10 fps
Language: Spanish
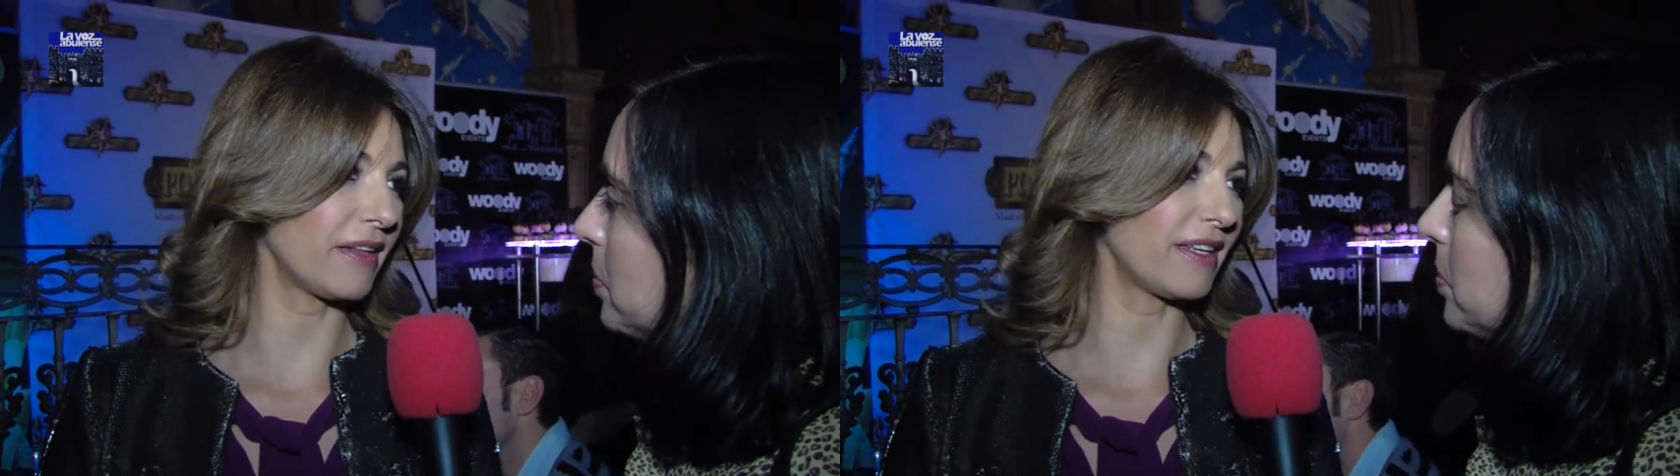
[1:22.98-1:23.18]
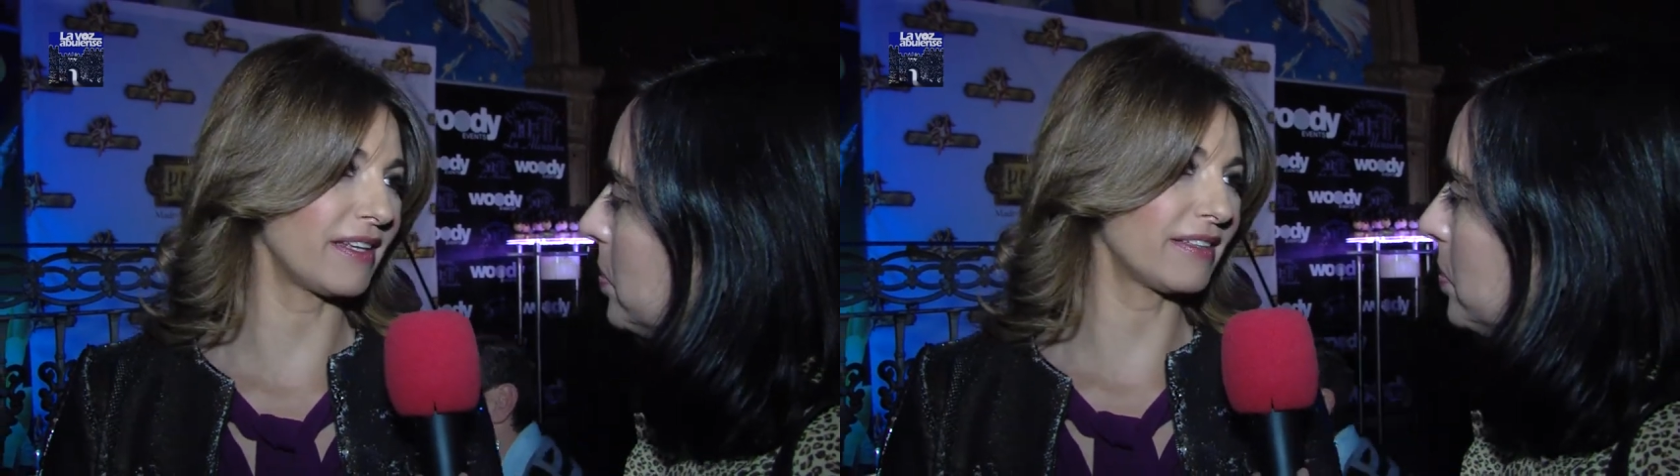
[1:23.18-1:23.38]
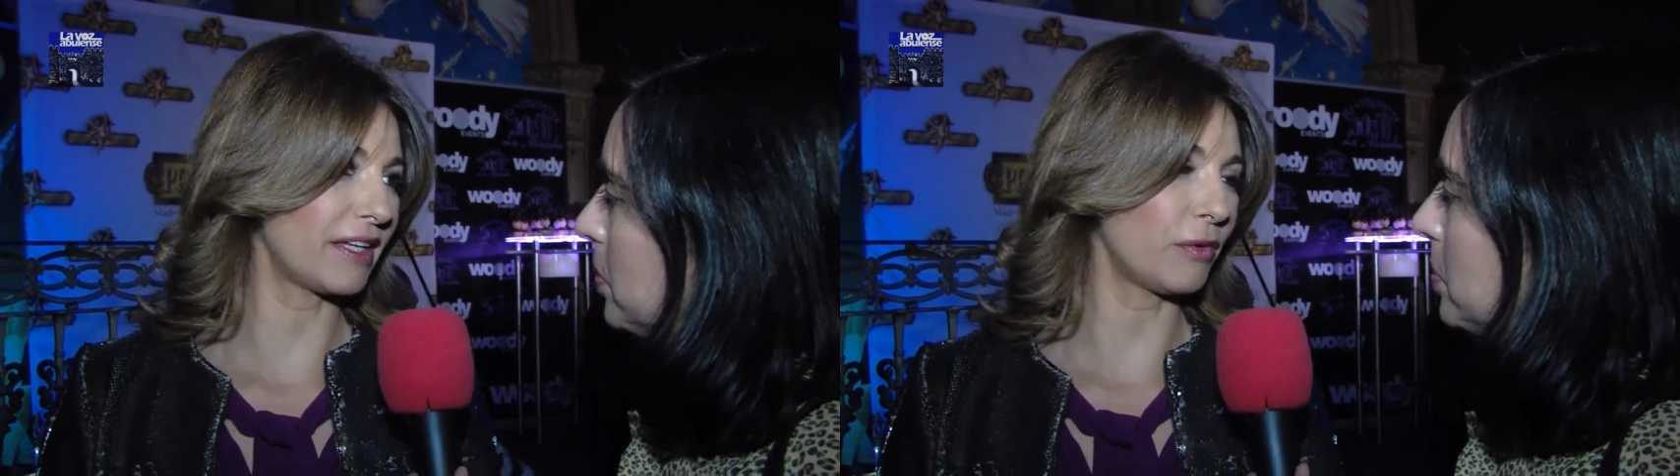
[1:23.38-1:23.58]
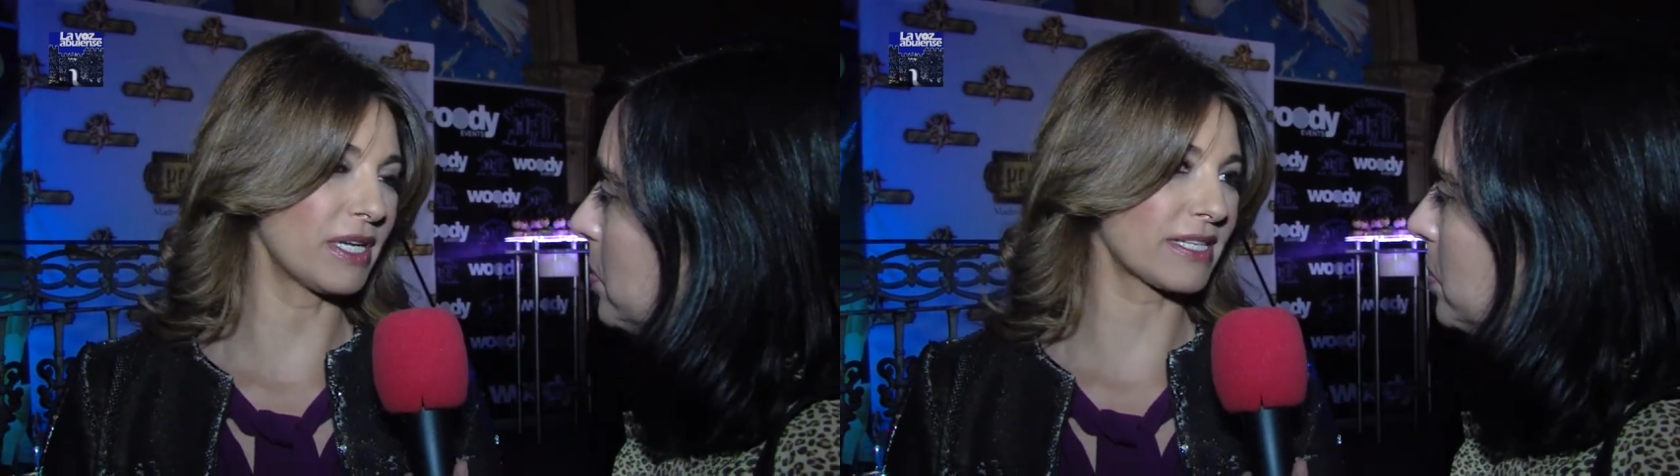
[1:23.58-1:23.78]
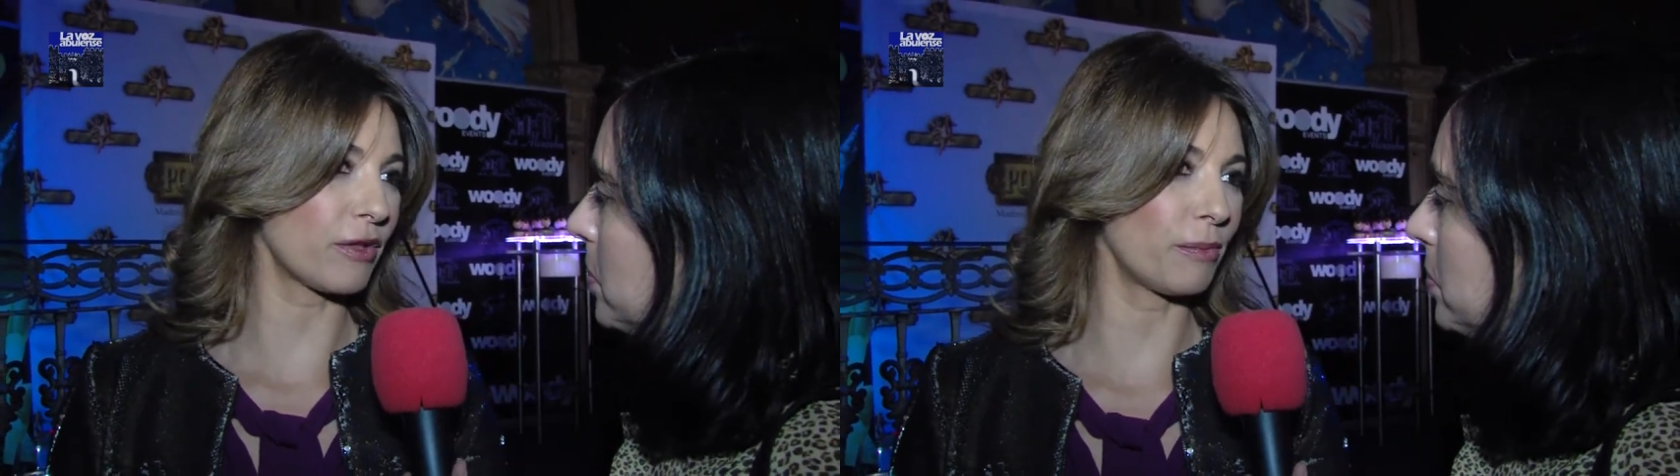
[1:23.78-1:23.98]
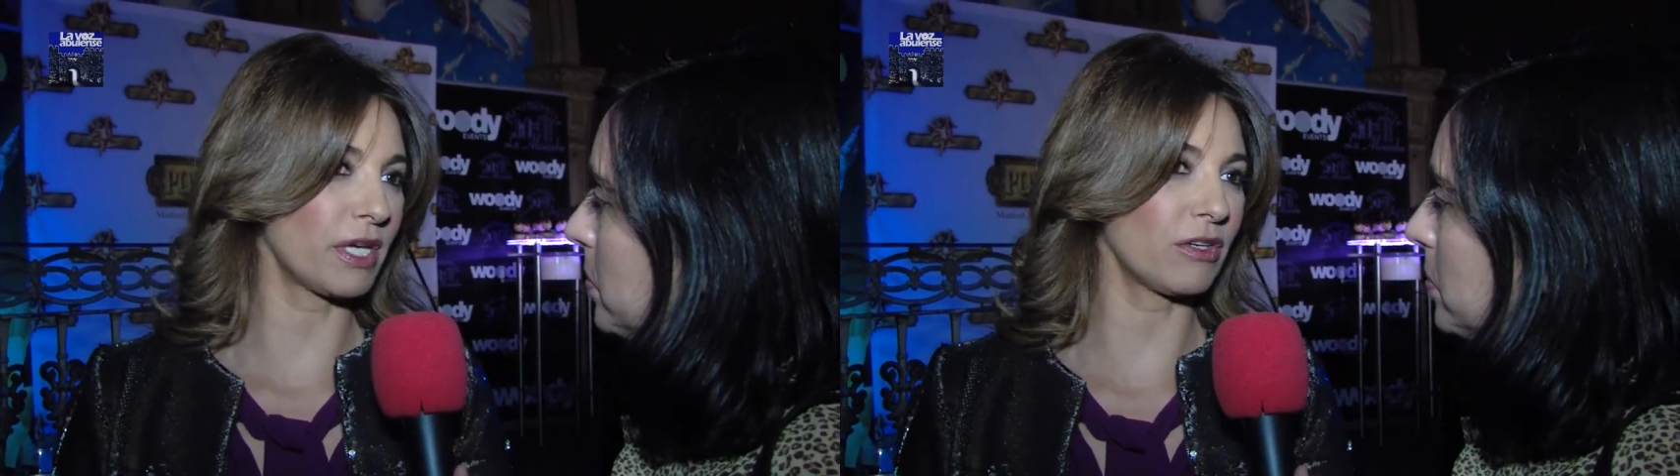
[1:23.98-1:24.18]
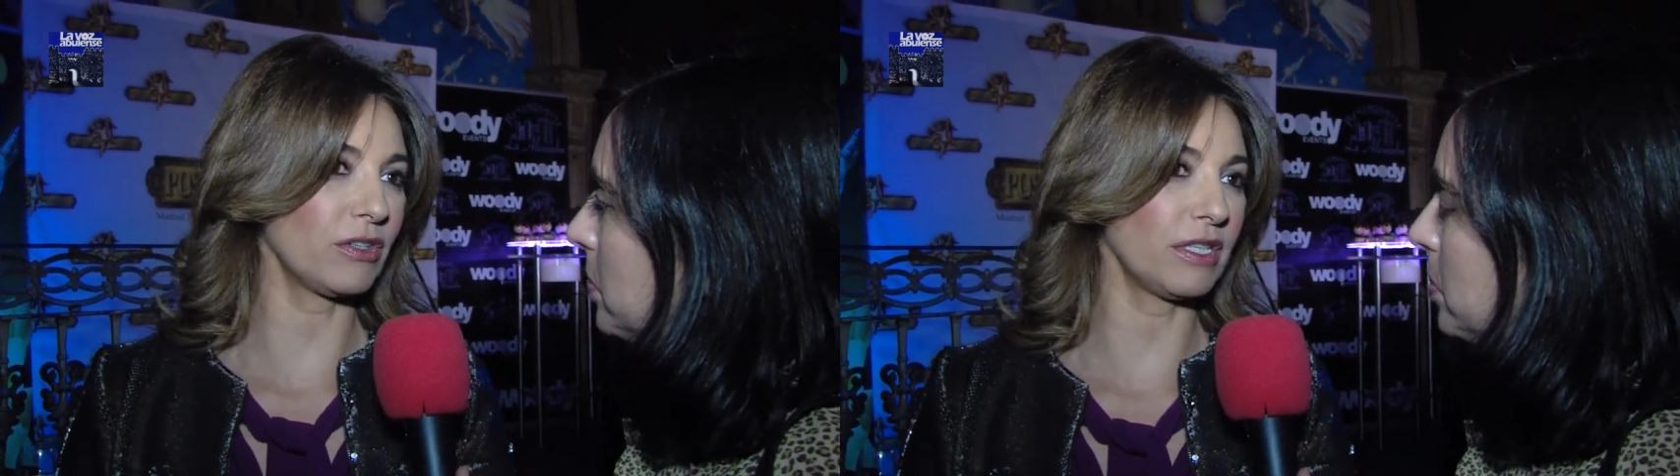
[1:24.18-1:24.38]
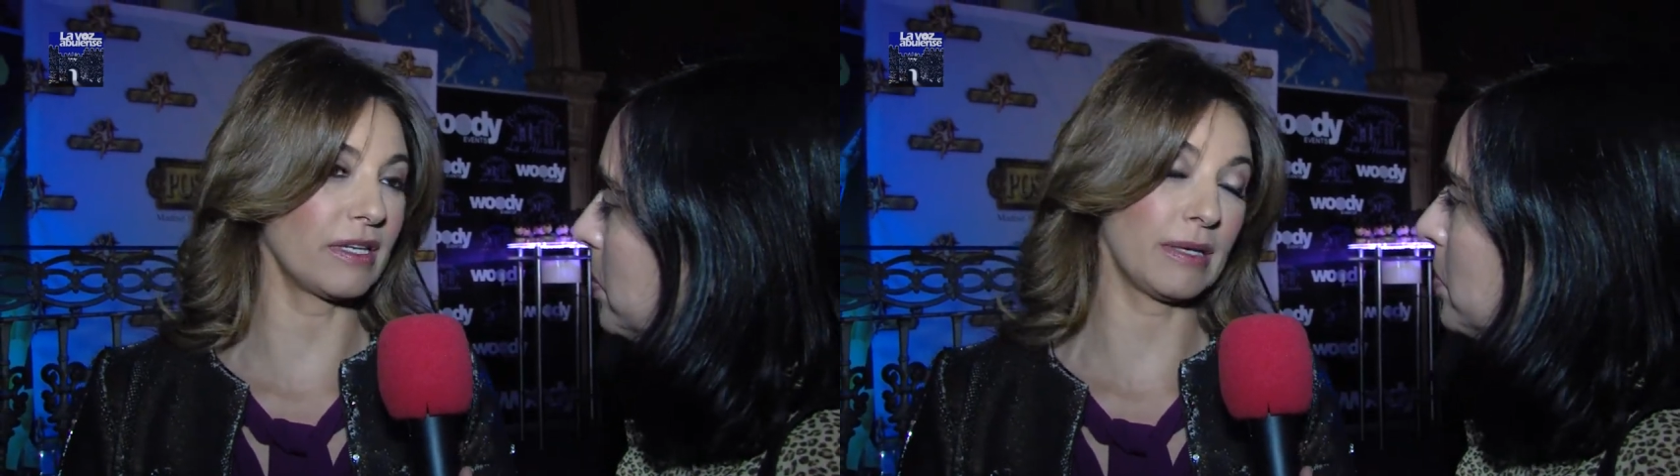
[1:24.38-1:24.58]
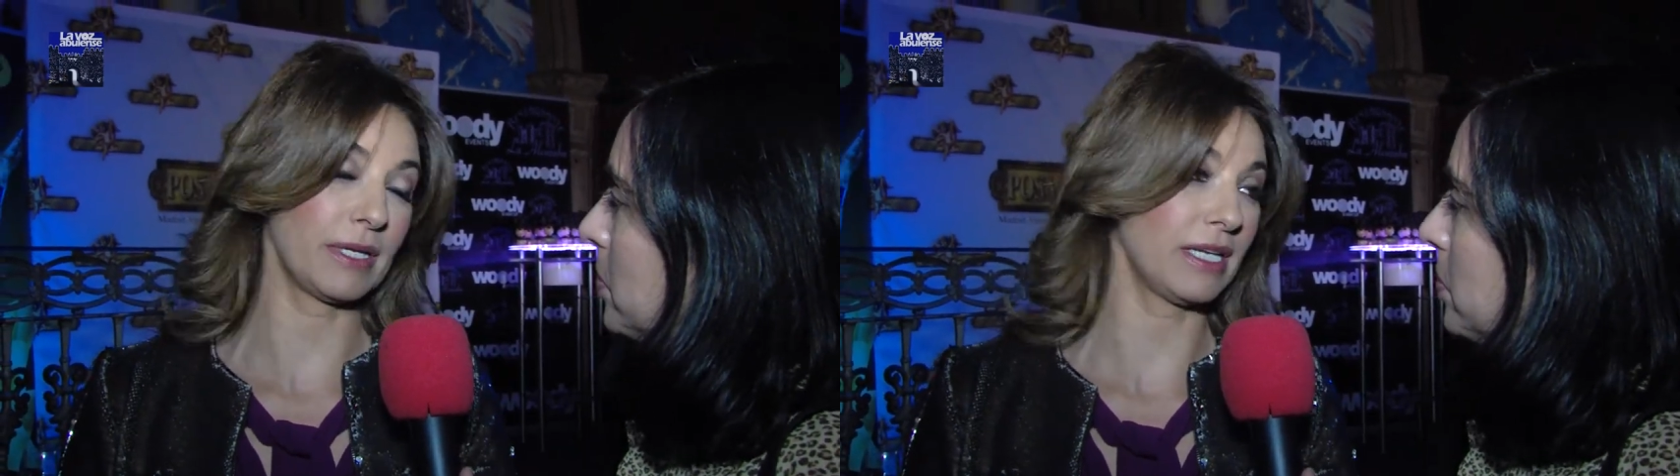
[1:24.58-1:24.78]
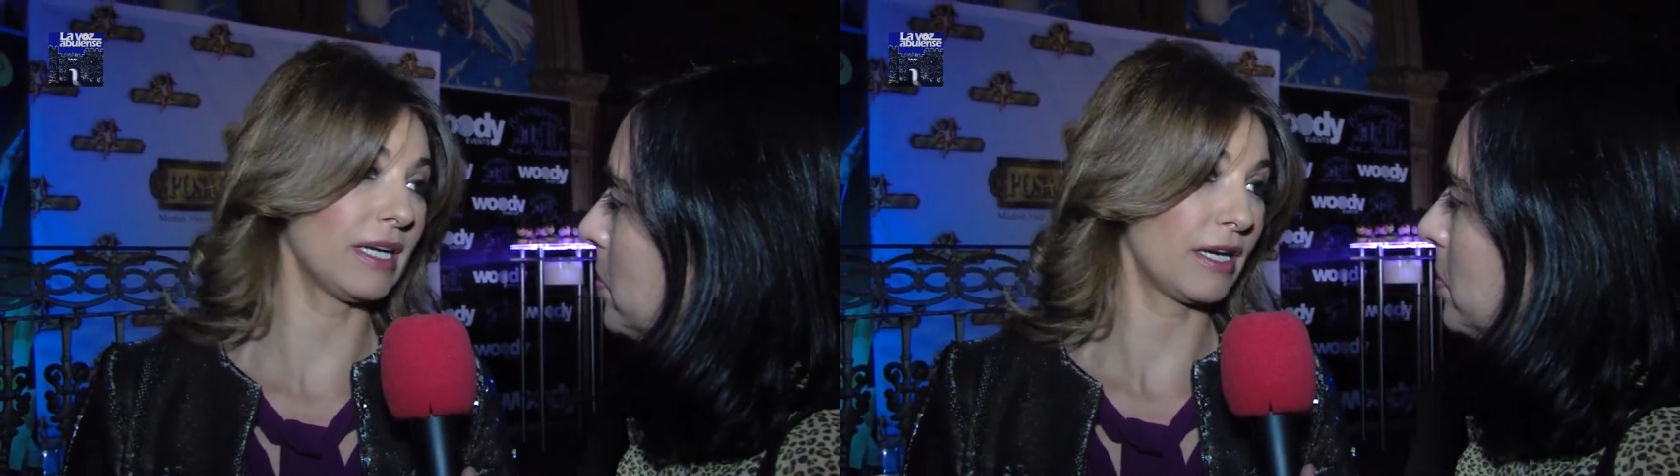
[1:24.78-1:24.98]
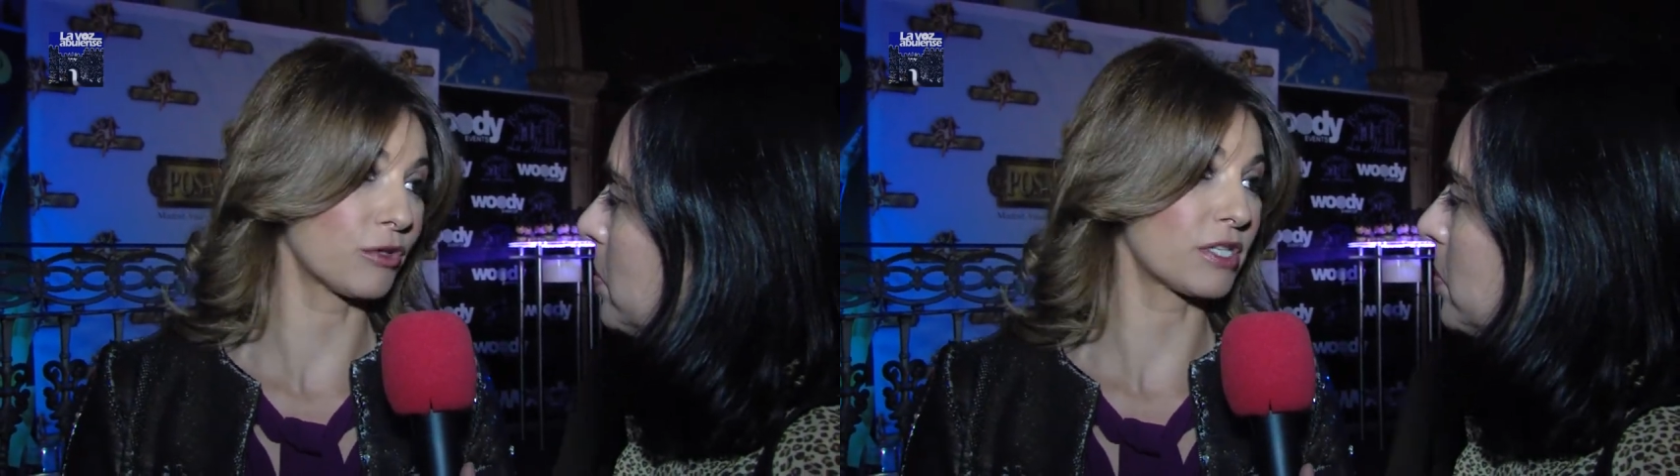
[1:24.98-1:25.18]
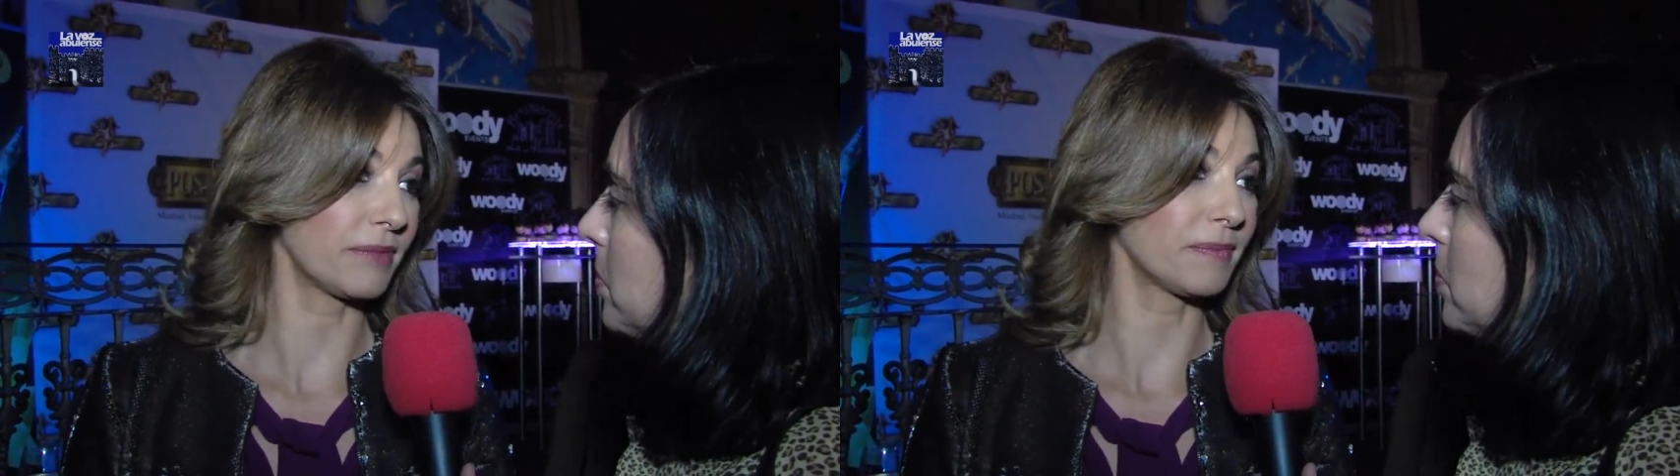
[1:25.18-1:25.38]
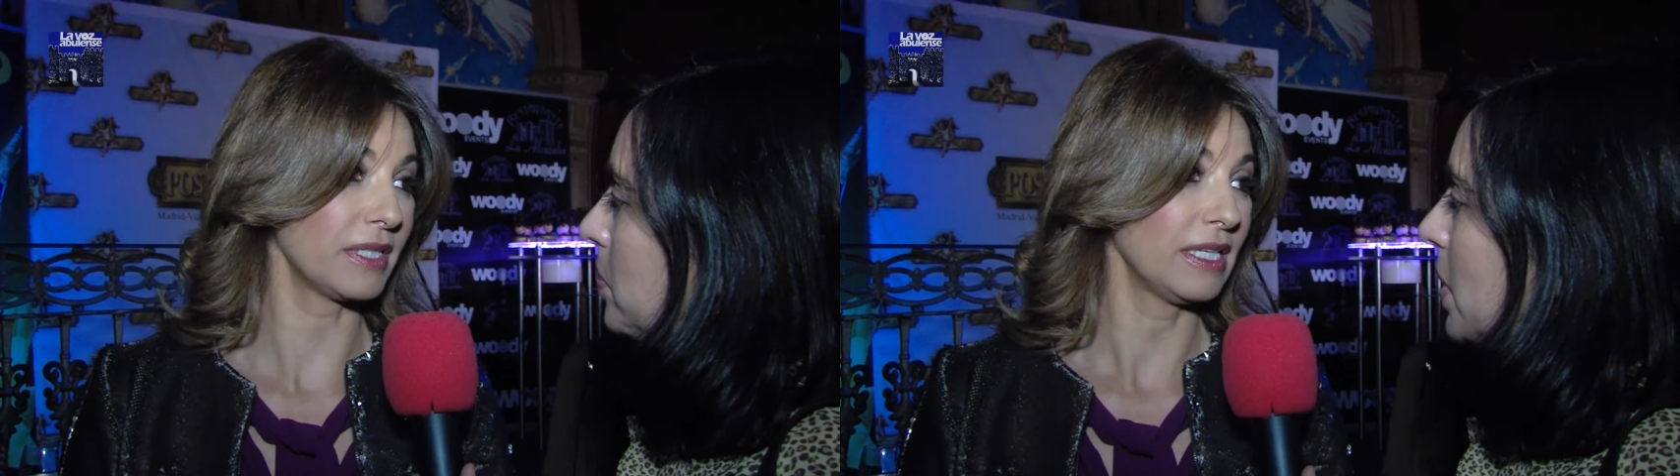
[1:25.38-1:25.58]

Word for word: de, lunes a domingo y de la mañana a la noche.